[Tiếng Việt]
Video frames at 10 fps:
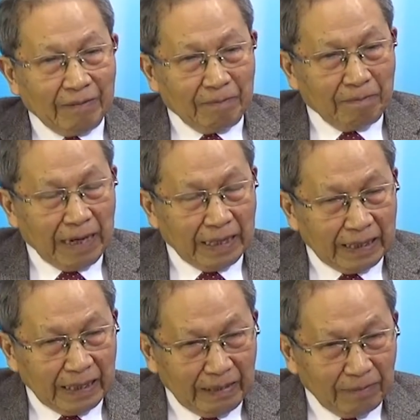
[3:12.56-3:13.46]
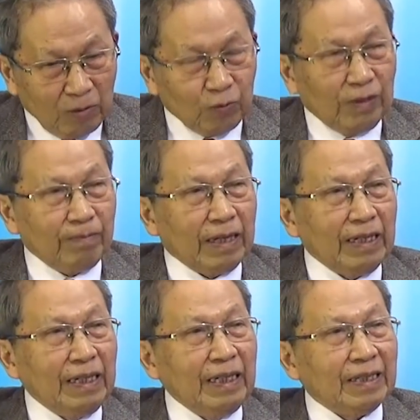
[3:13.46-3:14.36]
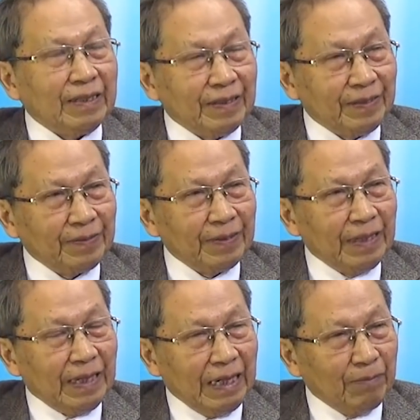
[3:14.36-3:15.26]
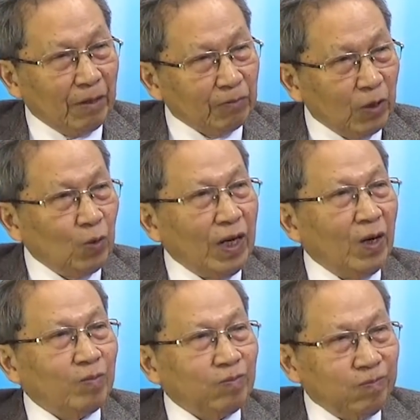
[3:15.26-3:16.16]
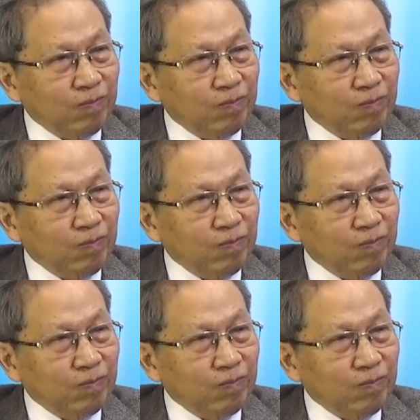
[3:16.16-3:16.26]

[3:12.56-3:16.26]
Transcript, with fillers: Bản thân học thuyết Mác-Lênin là một học thuyết khoa học,